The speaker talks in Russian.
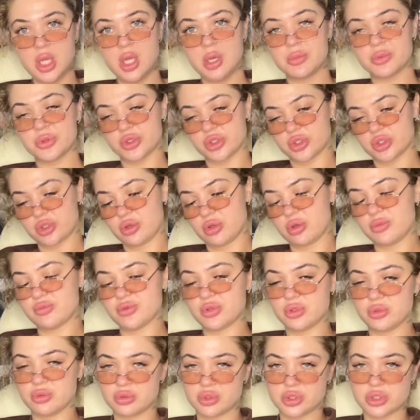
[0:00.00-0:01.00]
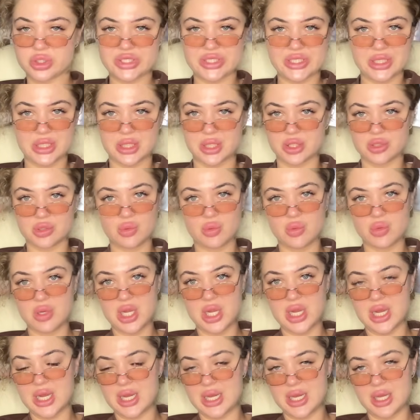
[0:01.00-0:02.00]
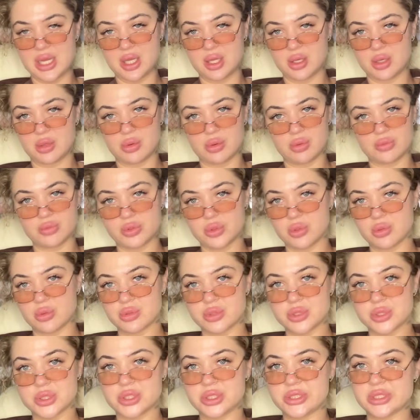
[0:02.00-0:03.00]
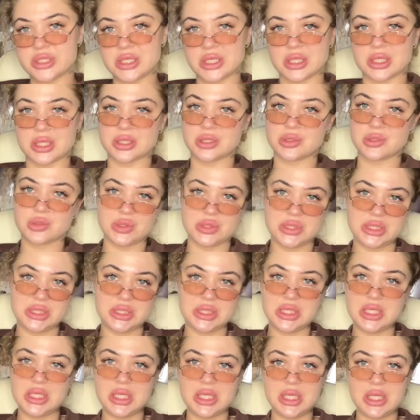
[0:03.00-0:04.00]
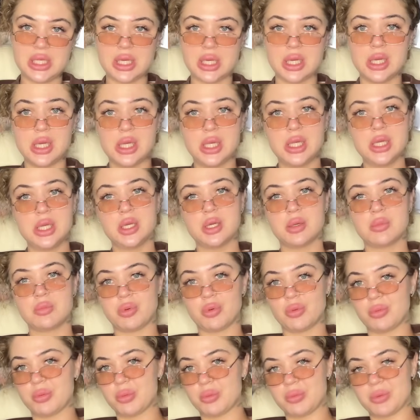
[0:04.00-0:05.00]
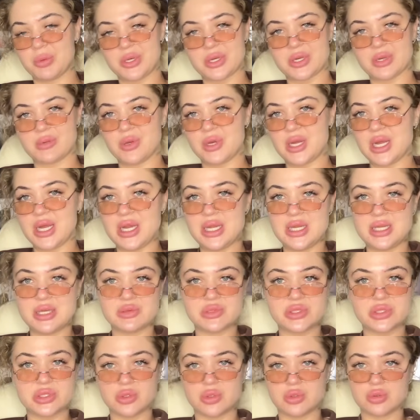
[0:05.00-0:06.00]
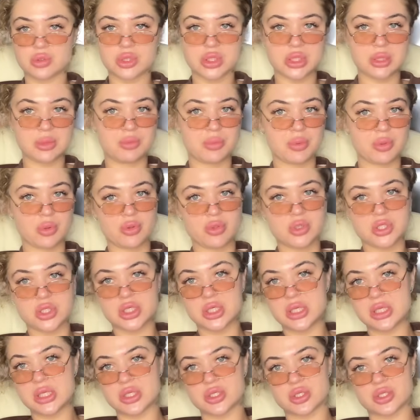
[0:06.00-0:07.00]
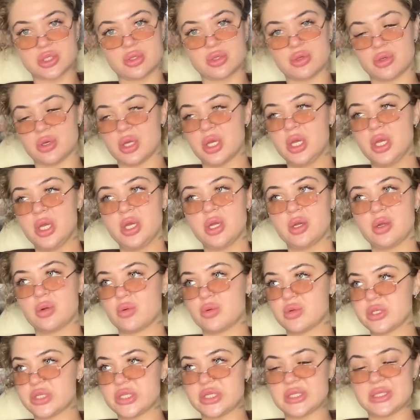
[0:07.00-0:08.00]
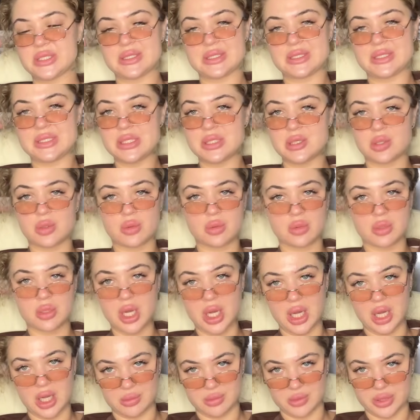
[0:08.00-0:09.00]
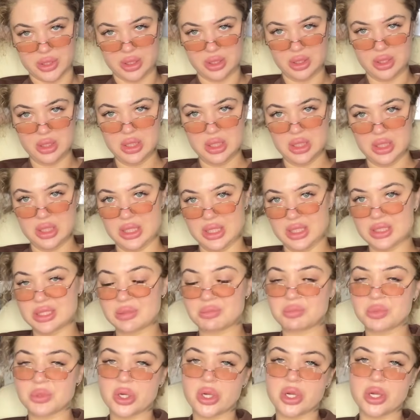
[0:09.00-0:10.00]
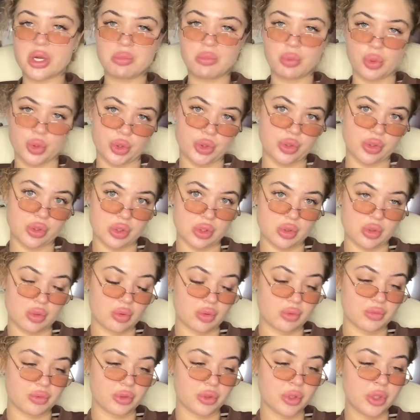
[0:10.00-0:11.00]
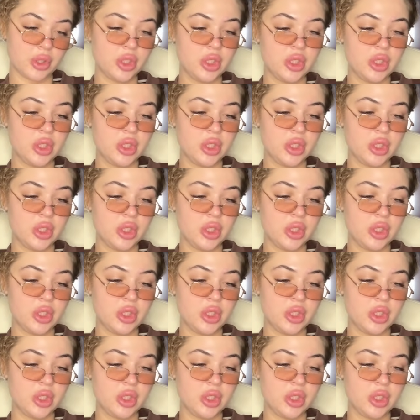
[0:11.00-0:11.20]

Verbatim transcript: Потому что овны лучше всех отгуляли, овны лучше всех оттусили, попу порвали и все уже прожили, что хочется тихую гавань. Это проработанный овен.